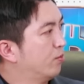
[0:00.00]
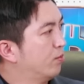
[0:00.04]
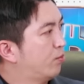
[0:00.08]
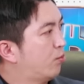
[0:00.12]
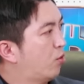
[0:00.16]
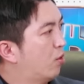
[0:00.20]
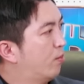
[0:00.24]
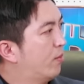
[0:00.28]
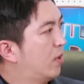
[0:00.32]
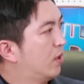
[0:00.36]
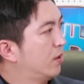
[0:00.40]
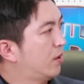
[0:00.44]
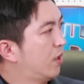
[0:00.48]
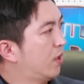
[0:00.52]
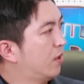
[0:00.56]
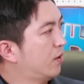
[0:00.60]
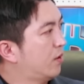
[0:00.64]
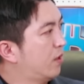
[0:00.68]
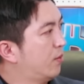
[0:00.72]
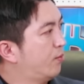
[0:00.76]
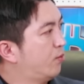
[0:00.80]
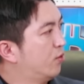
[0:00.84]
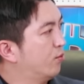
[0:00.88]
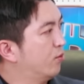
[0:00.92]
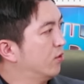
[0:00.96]
본받아야
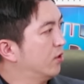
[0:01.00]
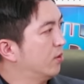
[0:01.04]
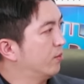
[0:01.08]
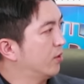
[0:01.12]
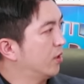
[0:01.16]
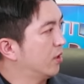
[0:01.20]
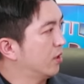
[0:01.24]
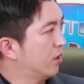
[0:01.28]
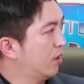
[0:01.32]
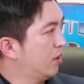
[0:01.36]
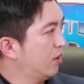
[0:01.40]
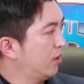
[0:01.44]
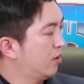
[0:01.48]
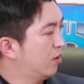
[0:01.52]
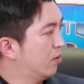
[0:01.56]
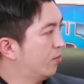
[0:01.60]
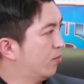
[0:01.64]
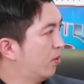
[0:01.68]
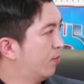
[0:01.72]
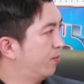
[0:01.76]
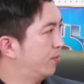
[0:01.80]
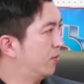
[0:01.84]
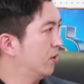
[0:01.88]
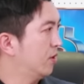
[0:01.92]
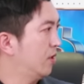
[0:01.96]
될 부분입니까? 이런
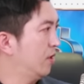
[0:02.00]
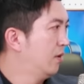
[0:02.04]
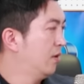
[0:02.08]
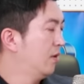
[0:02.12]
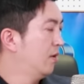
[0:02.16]
법들이?